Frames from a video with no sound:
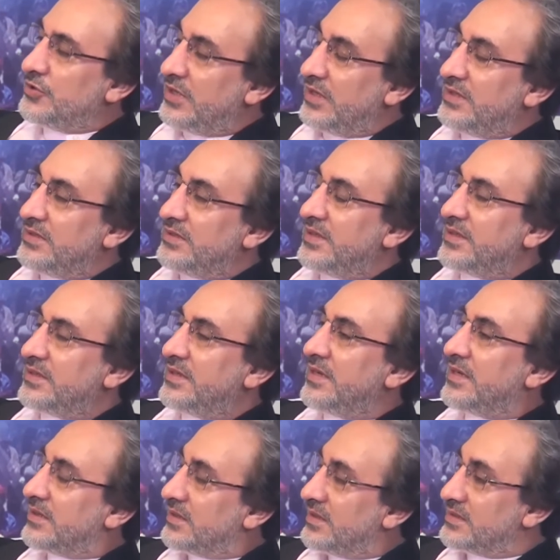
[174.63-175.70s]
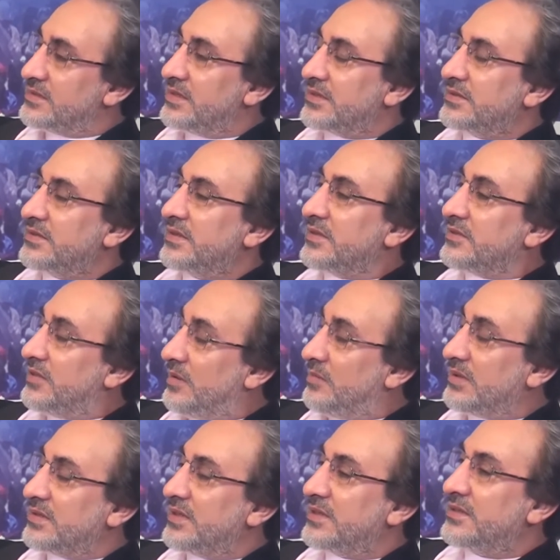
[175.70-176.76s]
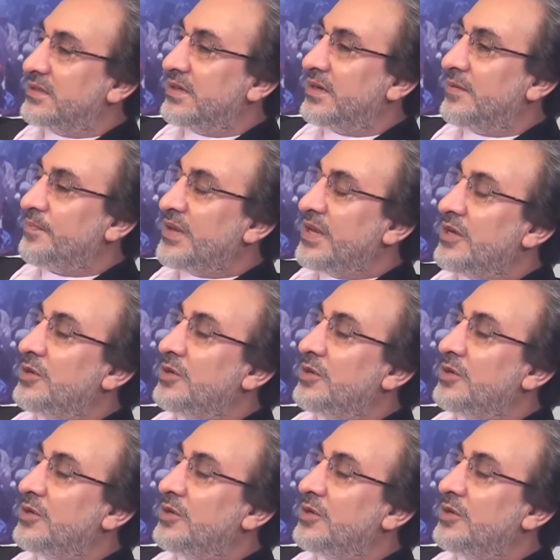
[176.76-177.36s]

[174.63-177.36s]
gelinlerine, kızlarına, damatlarına